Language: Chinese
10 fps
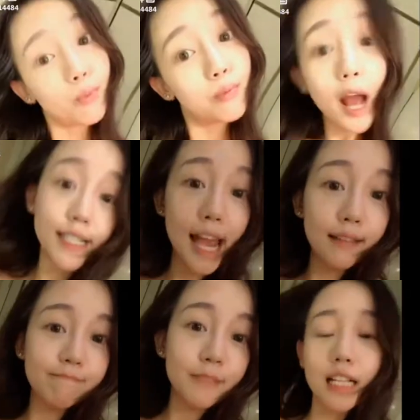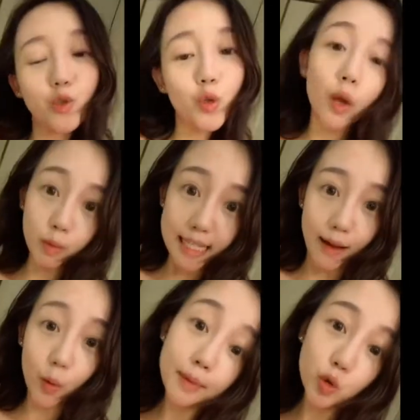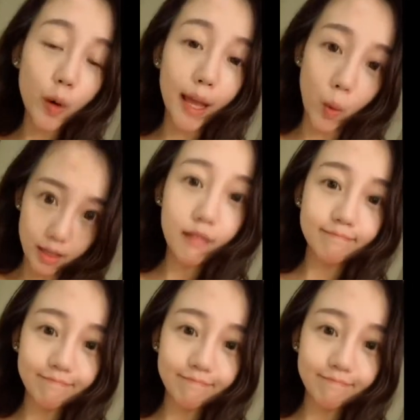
不要钱，上次去闺蜜家，闺蜜送给我的。